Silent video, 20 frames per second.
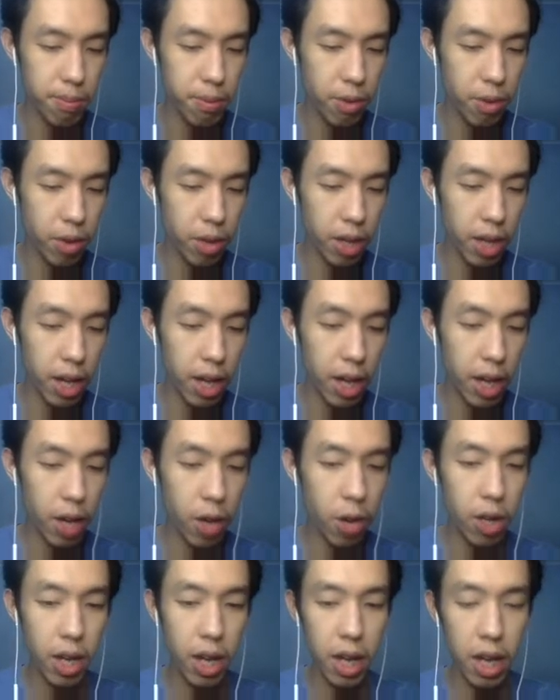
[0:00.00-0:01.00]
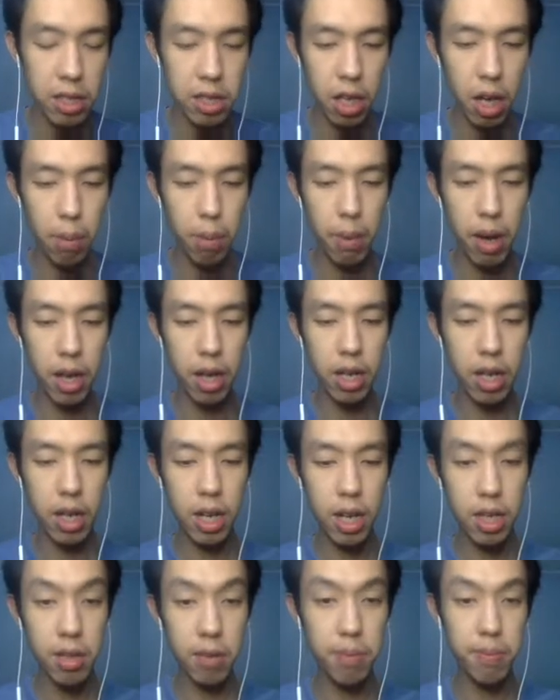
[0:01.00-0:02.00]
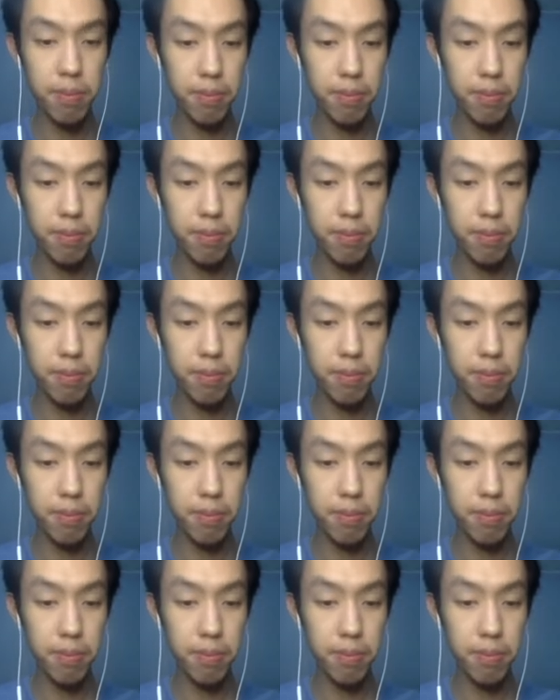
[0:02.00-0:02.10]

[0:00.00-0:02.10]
Oke, oke, cakep banget.